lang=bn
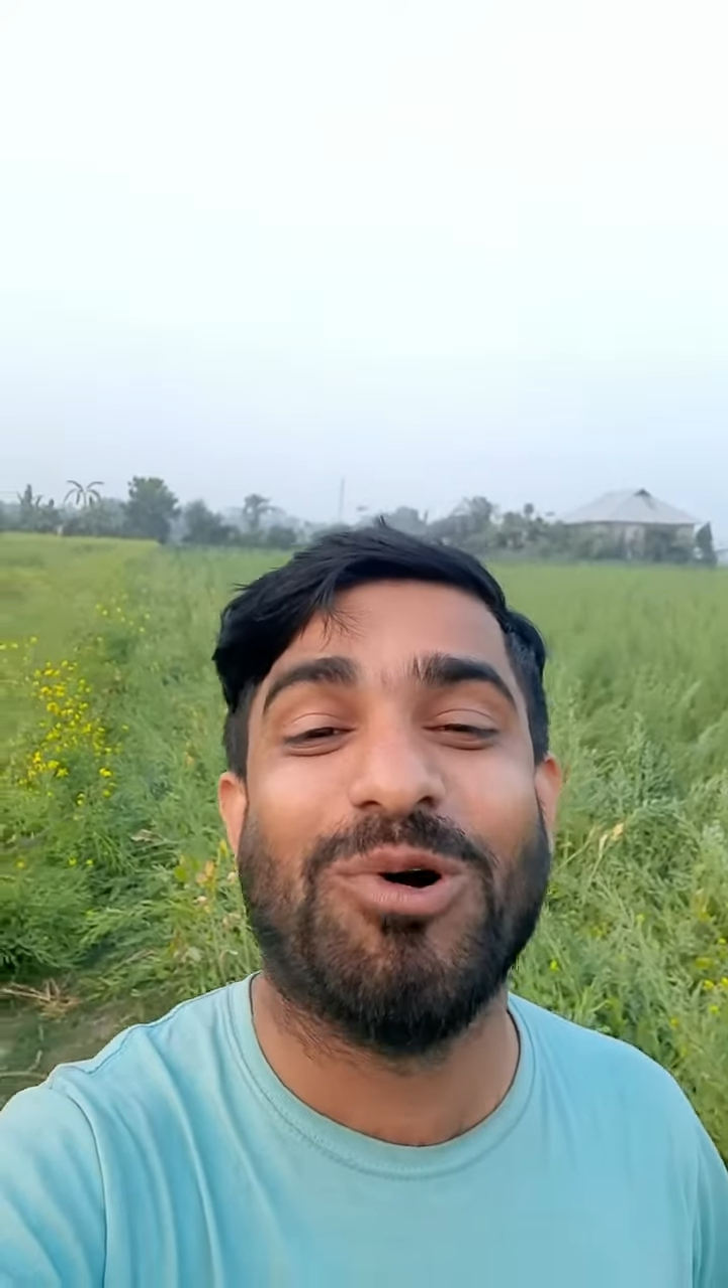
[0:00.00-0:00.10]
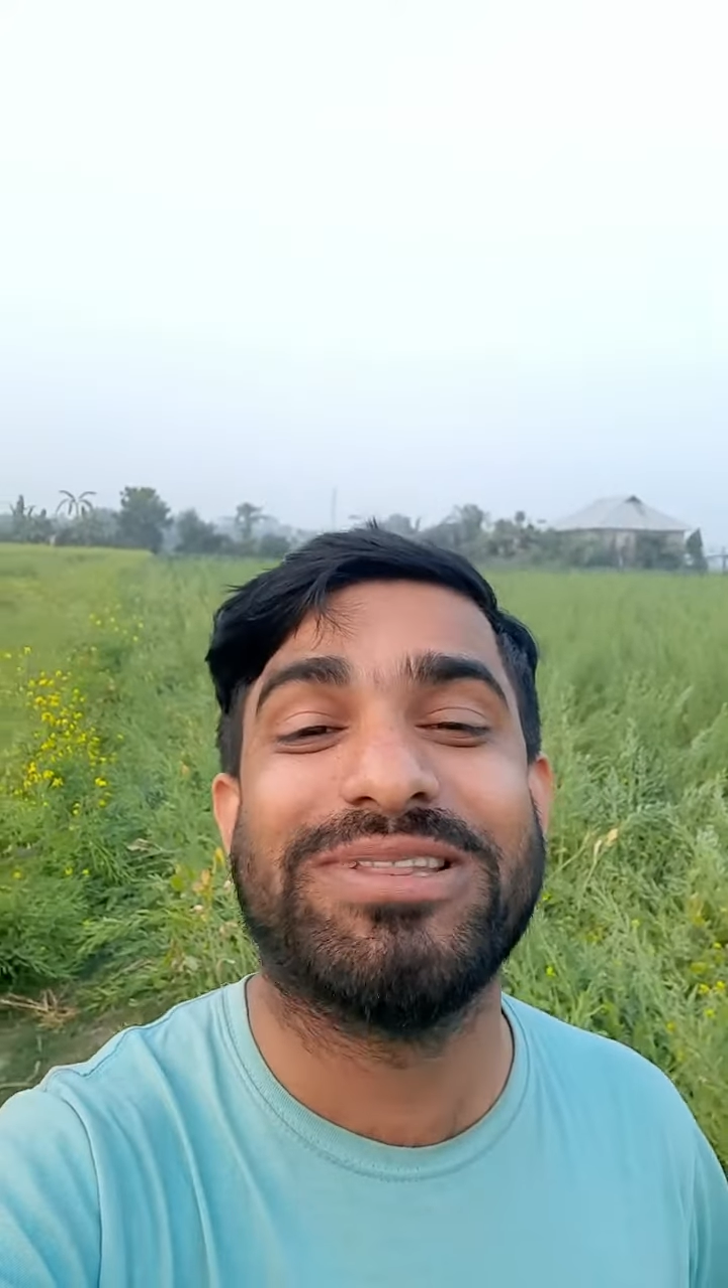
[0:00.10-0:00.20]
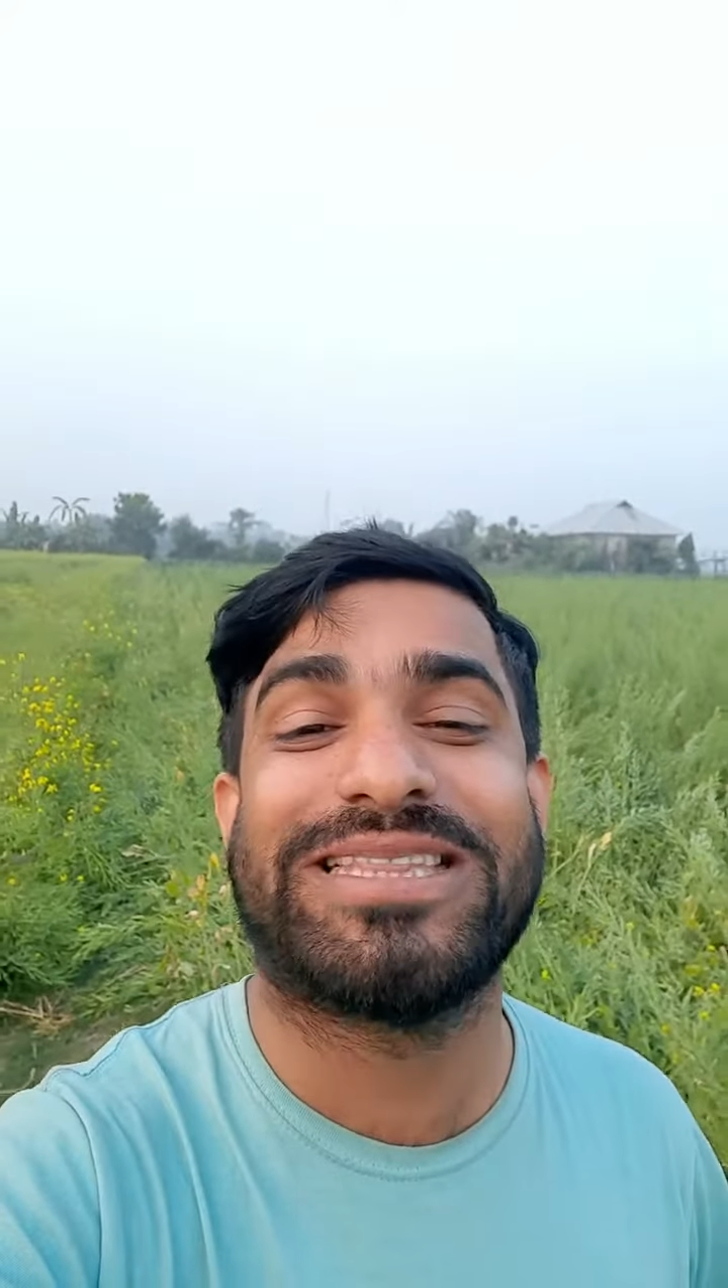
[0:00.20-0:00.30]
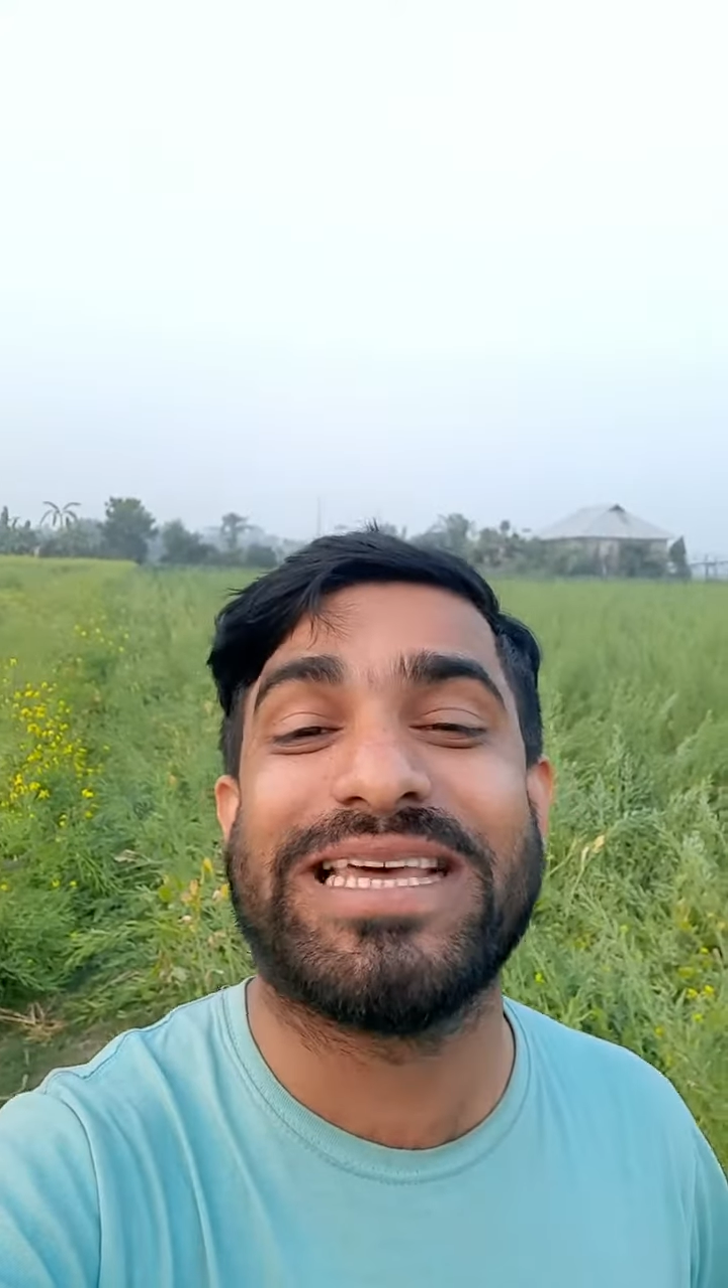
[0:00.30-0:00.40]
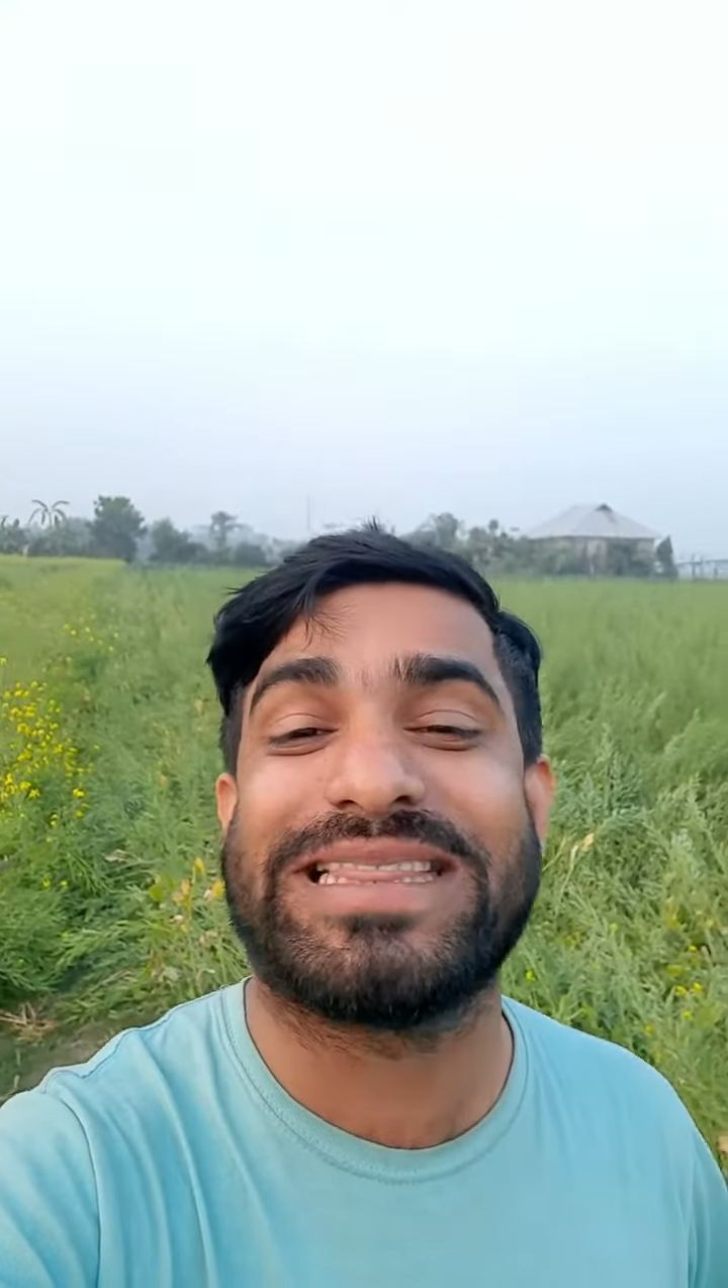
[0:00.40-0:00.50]

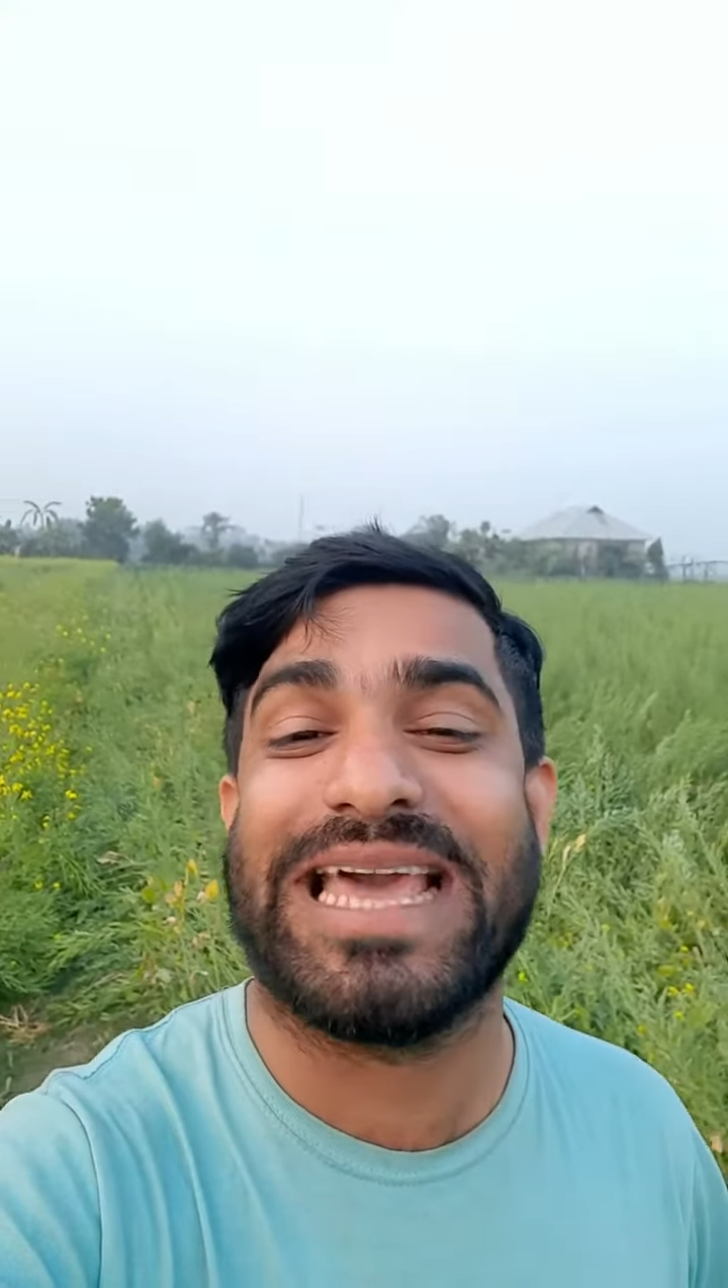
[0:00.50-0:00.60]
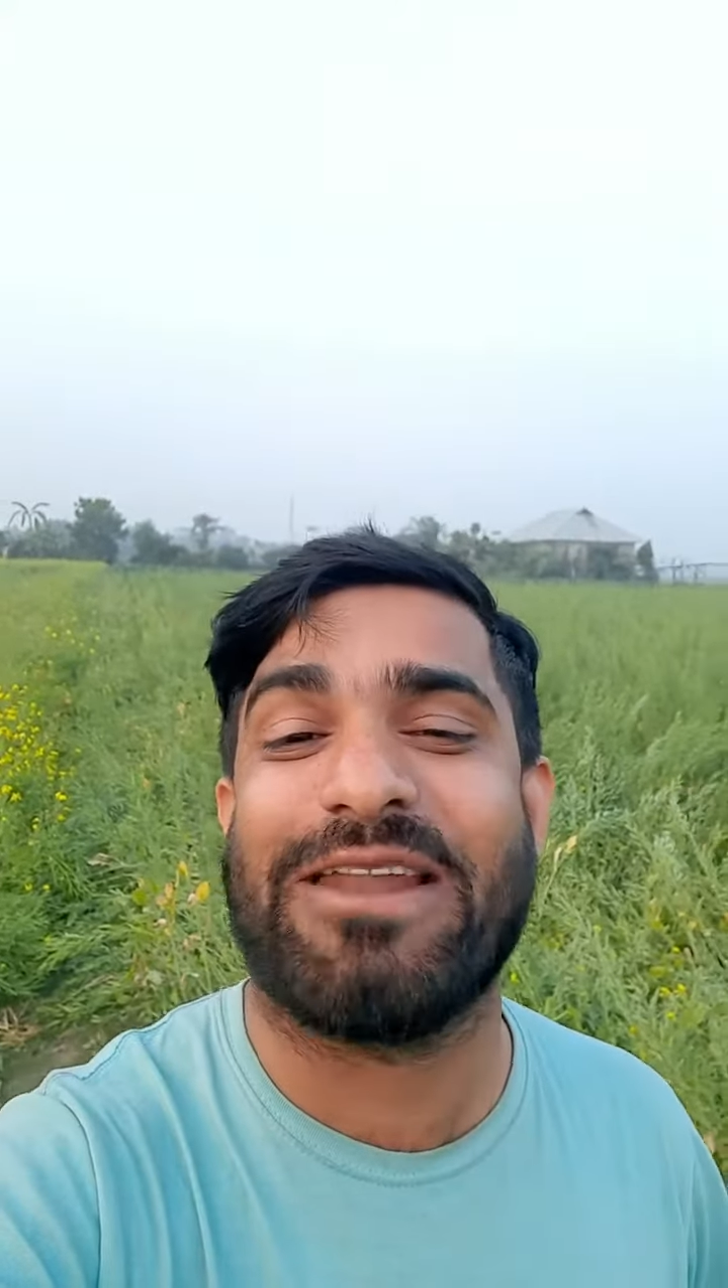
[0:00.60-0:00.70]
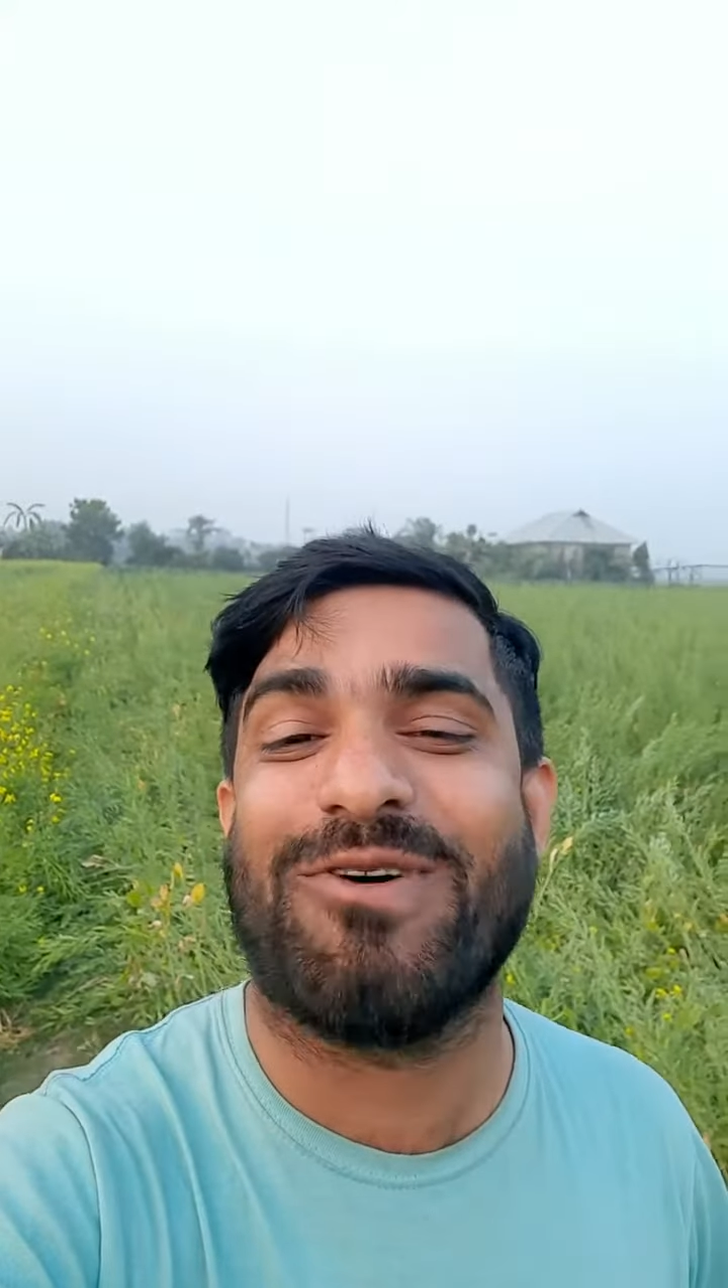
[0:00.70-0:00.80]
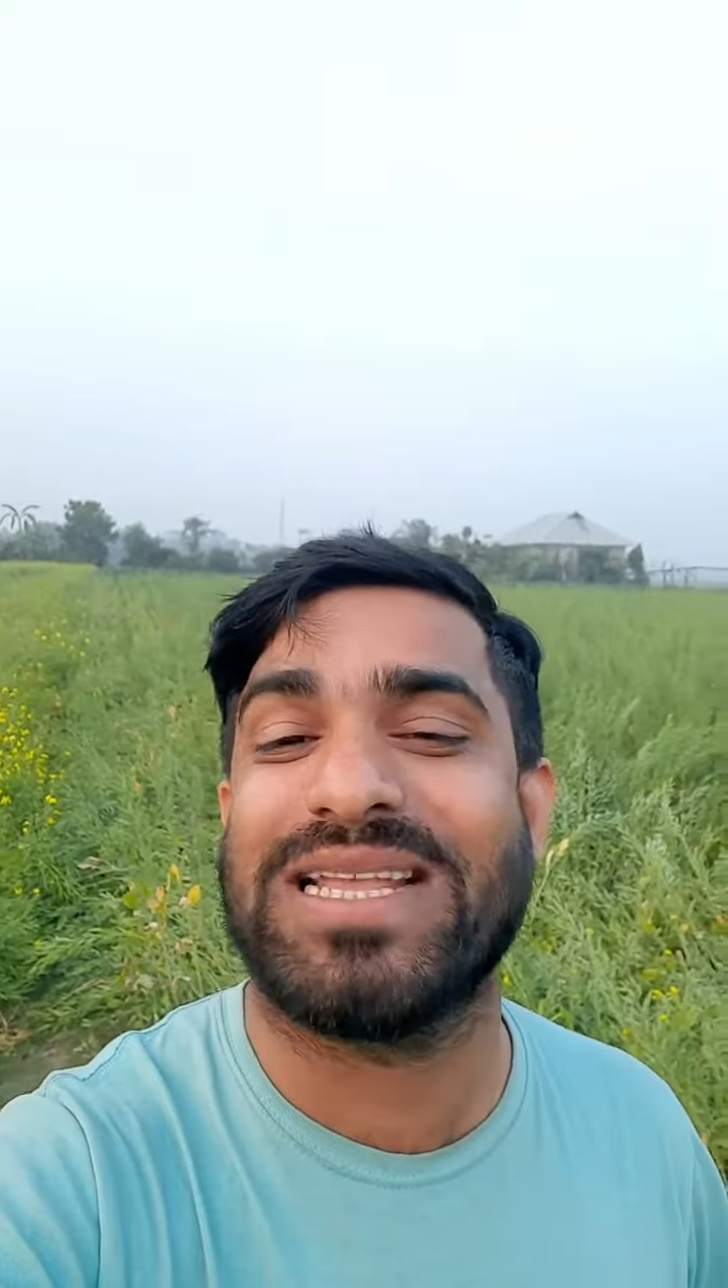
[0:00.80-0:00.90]
অন্তে তেরো